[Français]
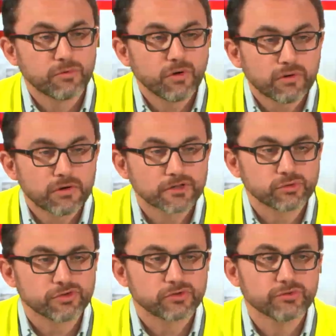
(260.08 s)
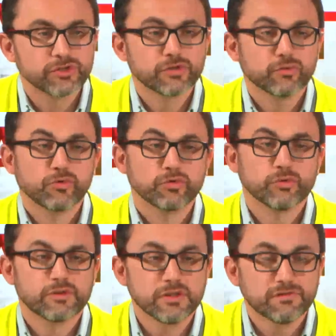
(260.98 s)
d'abord, euh, l'association Gilets
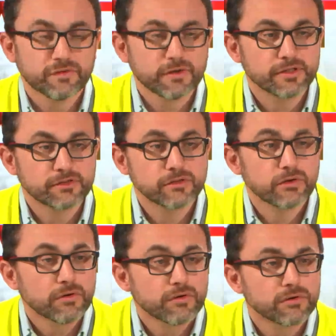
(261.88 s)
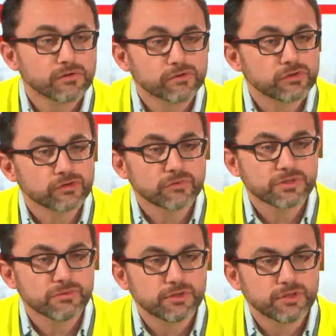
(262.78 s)
constructifs. et sans, sans
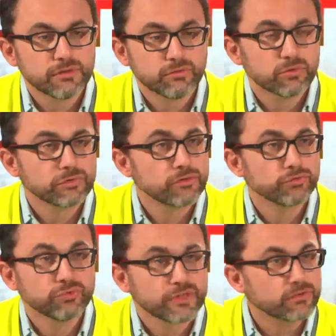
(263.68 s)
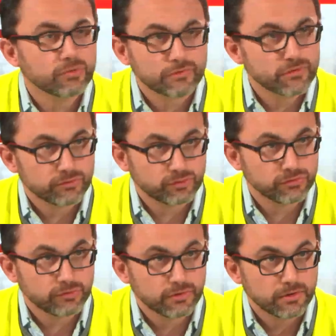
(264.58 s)
ambiguïté, nous condamnons tout acte de
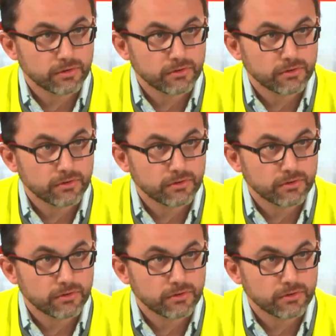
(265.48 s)
violence.